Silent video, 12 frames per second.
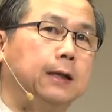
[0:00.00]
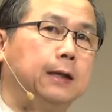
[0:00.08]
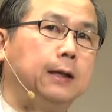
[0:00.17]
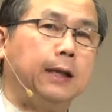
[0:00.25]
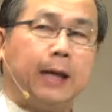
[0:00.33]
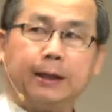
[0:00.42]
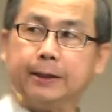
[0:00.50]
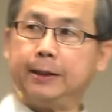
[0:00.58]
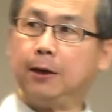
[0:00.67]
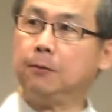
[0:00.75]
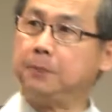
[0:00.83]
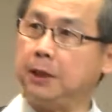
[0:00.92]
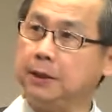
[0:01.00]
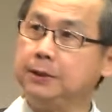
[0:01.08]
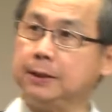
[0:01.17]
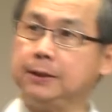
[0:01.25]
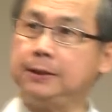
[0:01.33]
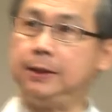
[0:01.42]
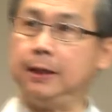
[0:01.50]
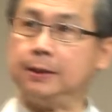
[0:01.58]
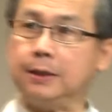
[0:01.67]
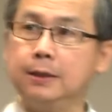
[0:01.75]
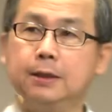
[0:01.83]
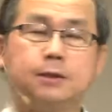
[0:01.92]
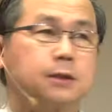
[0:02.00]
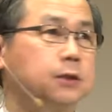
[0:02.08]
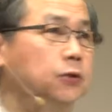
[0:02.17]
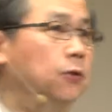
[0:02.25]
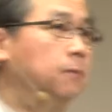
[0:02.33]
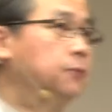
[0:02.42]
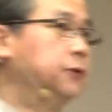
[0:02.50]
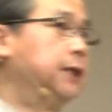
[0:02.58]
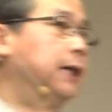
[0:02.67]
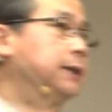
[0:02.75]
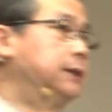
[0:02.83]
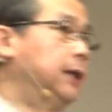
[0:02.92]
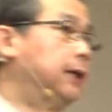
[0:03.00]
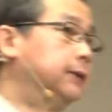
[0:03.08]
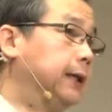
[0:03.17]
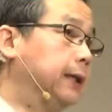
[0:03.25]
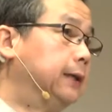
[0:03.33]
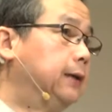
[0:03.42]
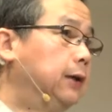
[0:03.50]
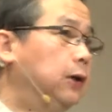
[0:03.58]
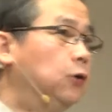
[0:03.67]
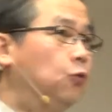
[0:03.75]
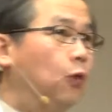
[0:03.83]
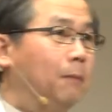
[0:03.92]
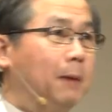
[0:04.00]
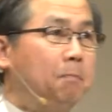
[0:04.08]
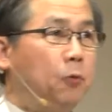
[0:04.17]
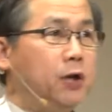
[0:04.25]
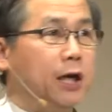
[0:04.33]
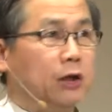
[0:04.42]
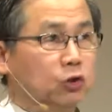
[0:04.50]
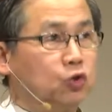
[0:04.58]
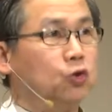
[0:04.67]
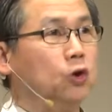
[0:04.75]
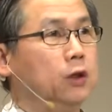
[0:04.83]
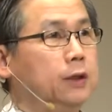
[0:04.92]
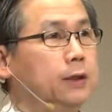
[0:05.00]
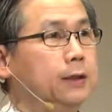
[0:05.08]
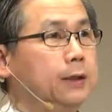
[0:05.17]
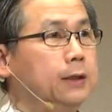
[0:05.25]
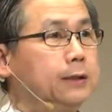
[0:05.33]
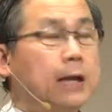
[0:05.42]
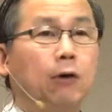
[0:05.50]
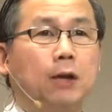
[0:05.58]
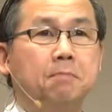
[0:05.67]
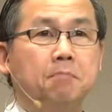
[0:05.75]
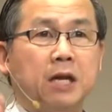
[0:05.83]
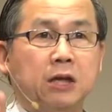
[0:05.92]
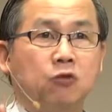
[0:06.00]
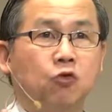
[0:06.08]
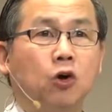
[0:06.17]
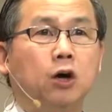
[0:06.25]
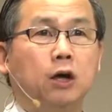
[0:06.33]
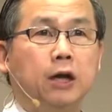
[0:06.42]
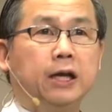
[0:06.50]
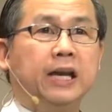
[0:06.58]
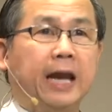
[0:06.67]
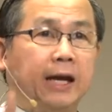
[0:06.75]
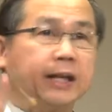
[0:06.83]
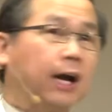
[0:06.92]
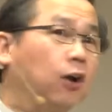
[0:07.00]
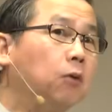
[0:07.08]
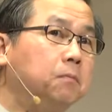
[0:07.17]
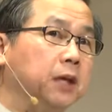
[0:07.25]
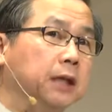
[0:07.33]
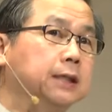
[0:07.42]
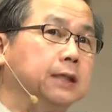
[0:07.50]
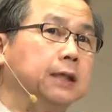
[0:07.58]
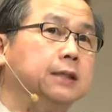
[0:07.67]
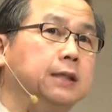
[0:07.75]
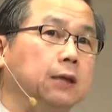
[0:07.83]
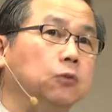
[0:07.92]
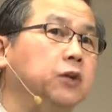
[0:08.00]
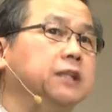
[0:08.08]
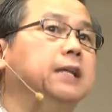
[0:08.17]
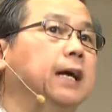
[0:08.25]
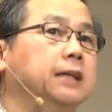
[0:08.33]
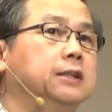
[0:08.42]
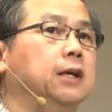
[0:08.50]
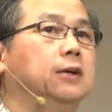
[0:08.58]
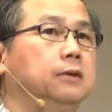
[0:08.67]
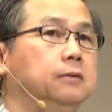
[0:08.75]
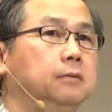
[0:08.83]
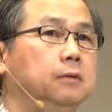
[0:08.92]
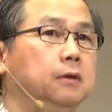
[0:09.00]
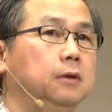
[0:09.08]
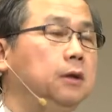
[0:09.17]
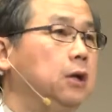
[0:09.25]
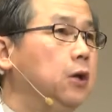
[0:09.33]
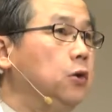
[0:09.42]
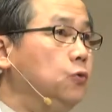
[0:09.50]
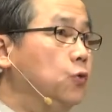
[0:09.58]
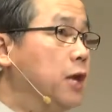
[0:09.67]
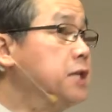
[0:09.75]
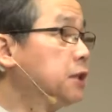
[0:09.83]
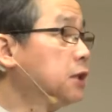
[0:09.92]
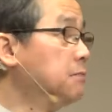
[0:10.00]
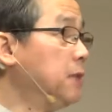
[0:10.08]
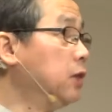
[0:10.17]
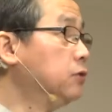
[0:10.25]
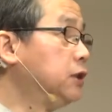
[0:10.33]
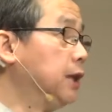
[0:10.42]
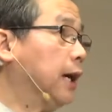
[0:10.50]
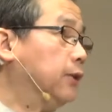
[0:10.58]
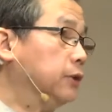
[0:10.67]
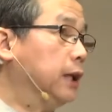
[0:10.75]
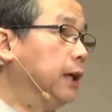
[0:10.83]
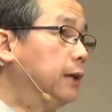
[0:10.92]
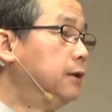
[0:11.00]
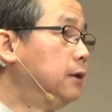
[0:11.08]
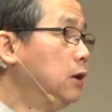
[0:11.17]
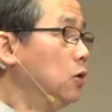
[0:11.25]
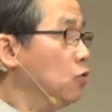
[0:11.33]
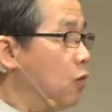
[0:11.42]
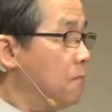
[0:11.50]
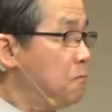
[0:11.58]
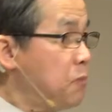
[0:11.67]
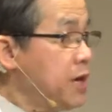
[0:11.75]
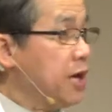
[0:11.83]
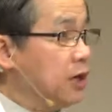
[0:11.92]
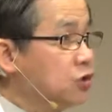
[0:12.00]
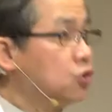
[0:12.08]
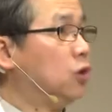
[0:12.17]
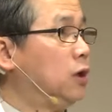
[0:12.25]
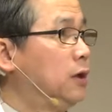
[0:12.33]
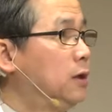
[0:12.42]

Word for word: 两条平行线是永不相交的。我们不能说到了美国两条平行线会相交，圆是没有角的。我不能说